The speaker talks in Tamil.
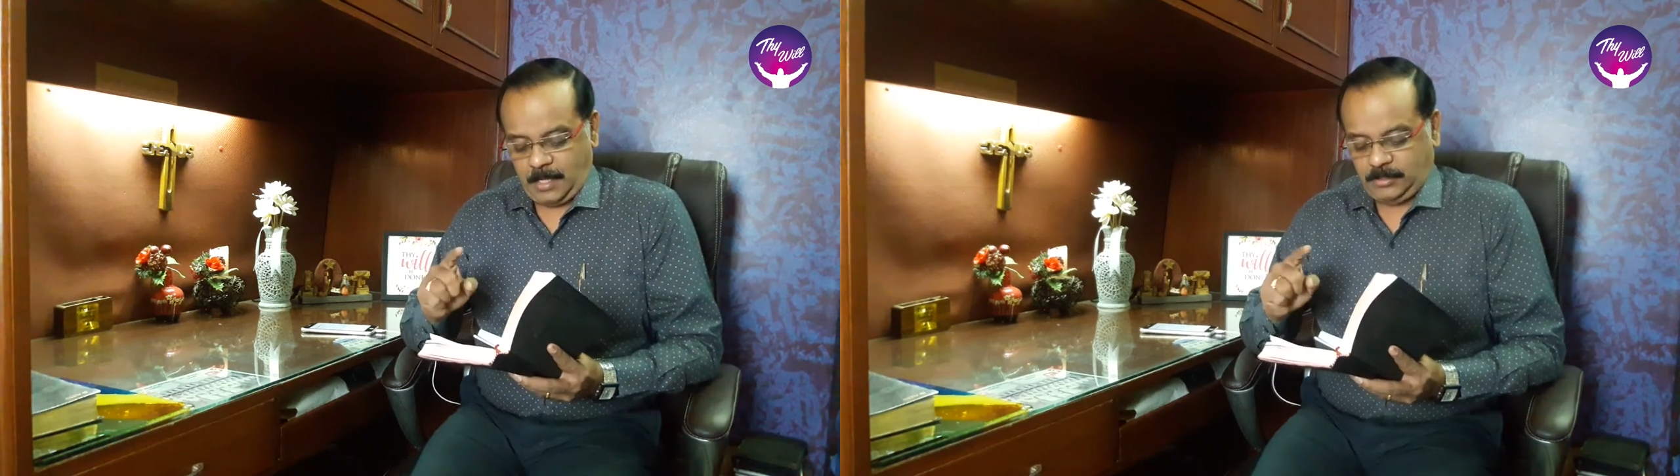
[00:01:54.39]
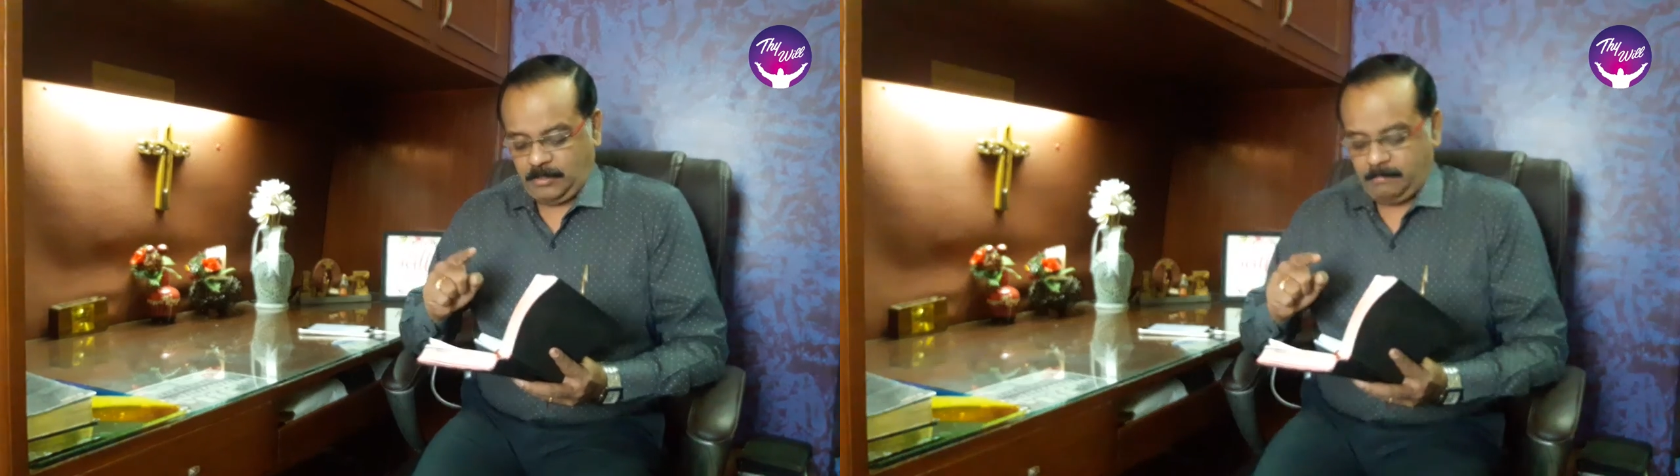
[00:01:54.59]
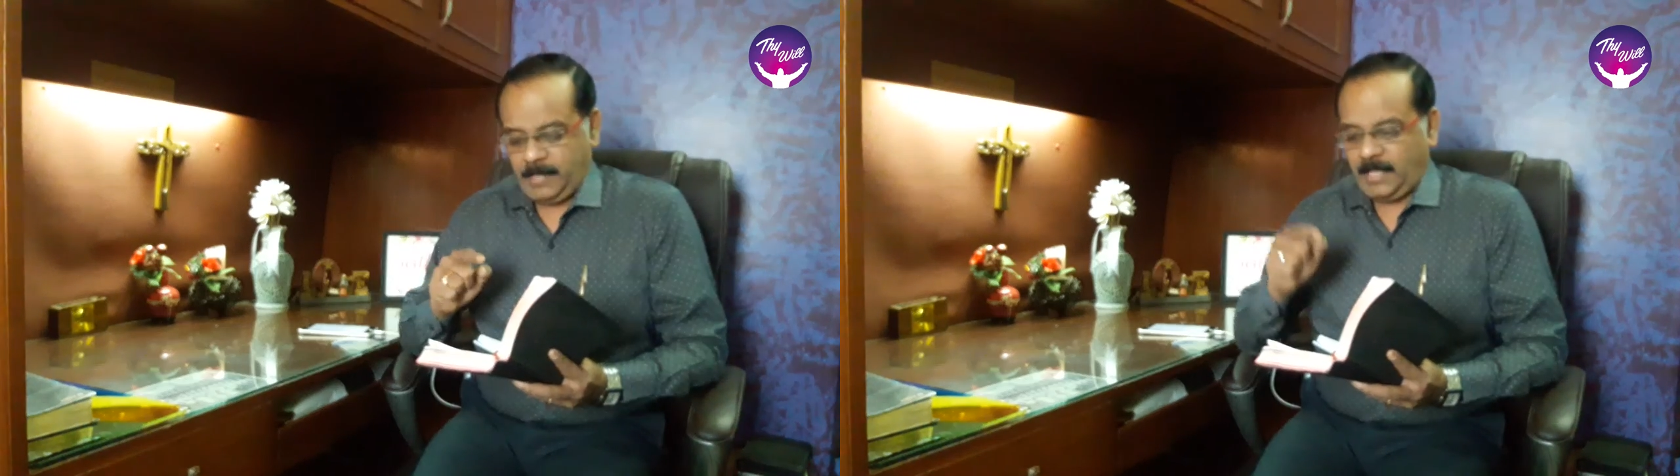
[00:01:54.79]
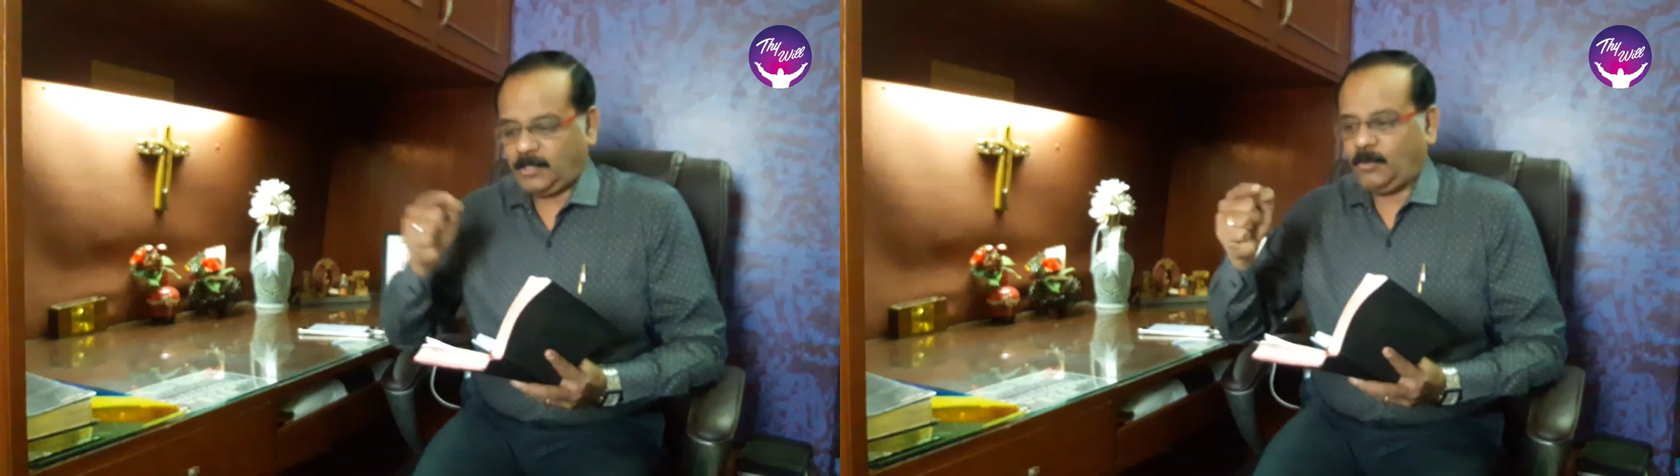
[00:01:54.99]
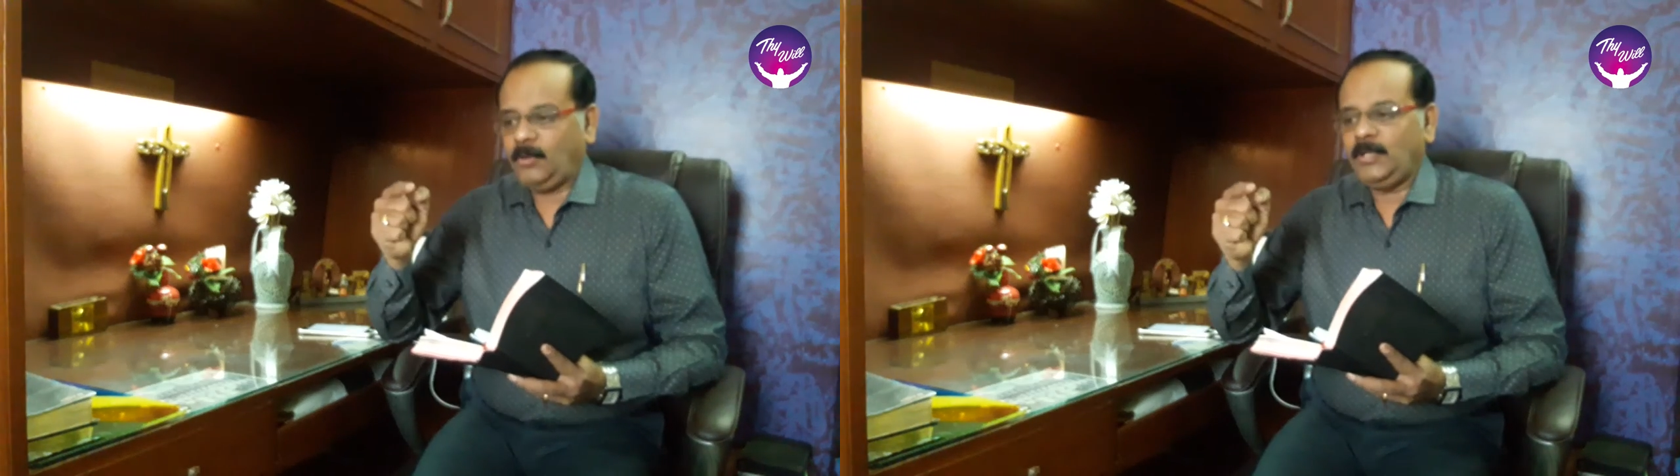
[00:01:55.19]
அது
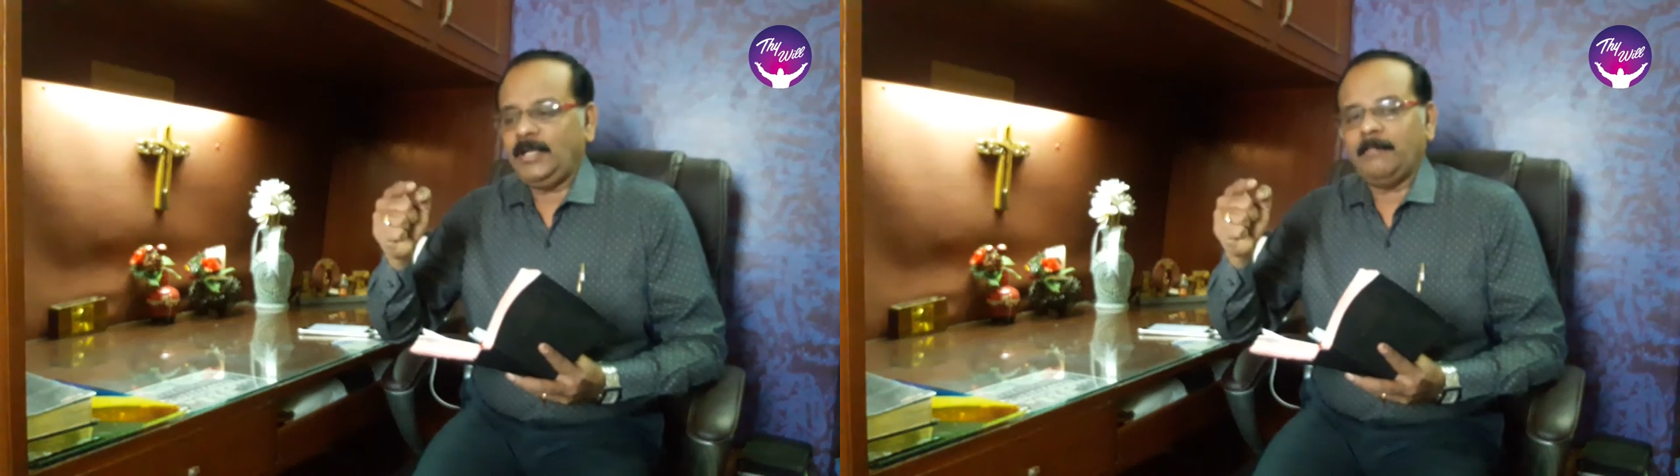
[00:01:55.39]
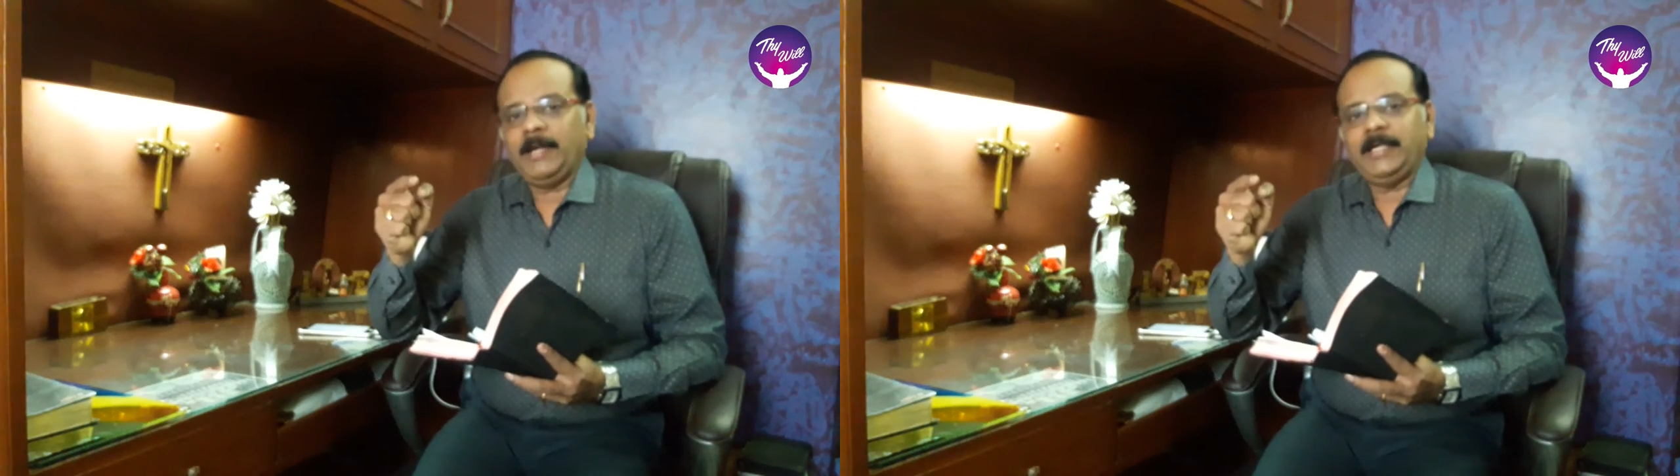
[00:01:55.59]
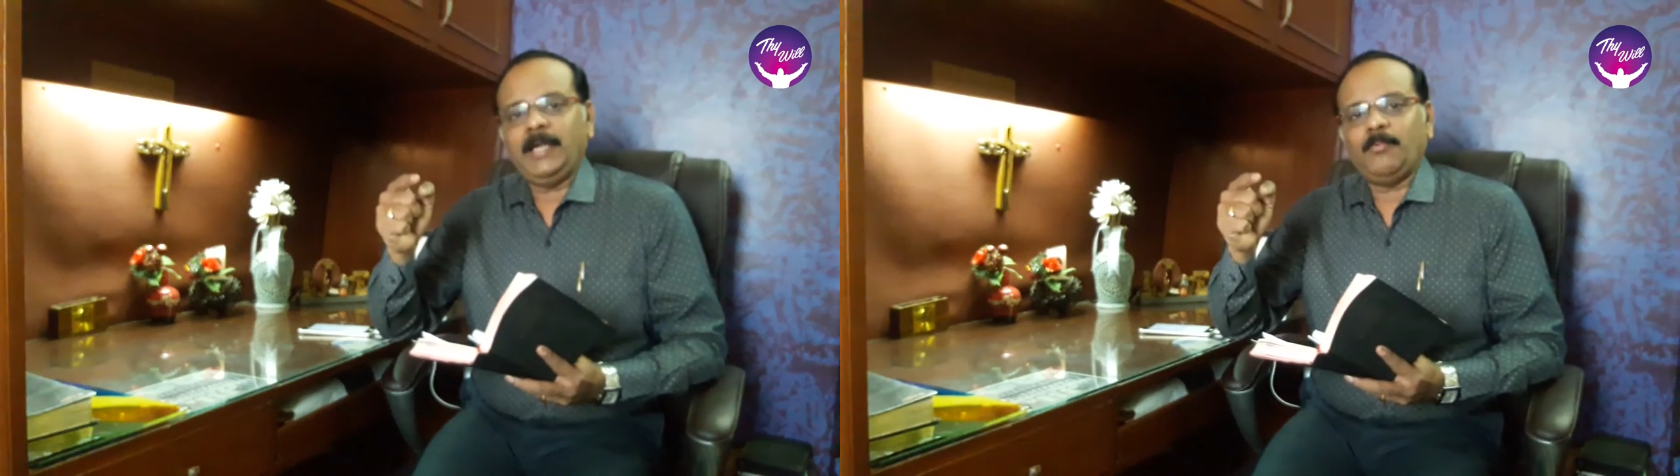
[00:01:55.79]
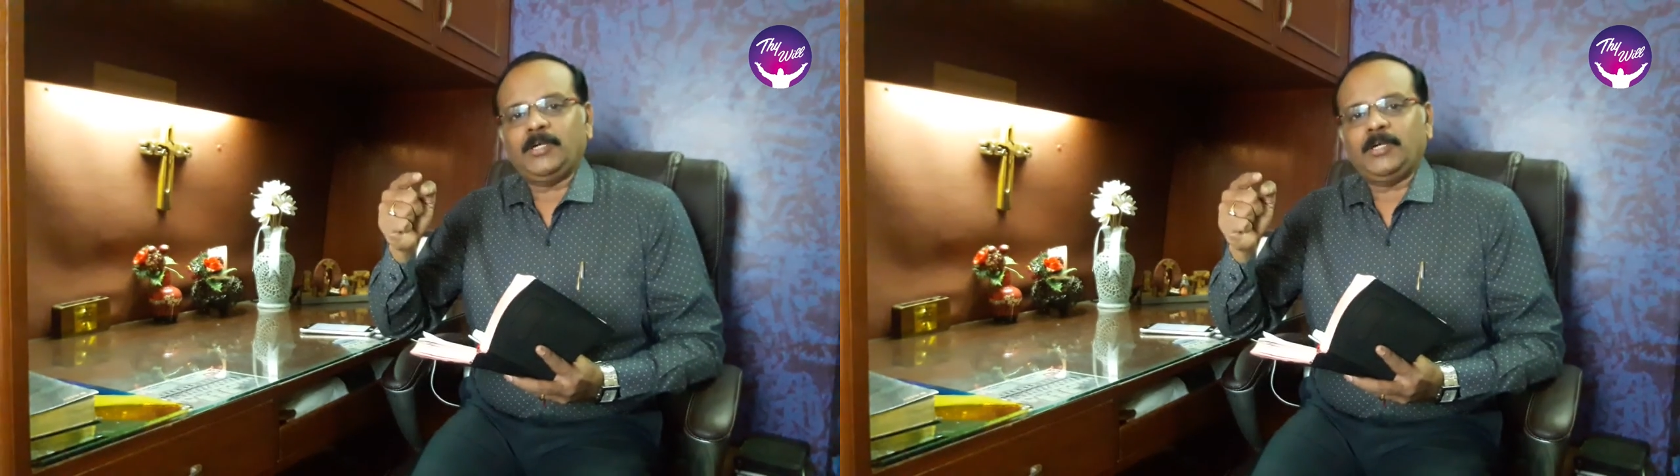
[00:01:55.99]
மேற்கொள்ள மகிழ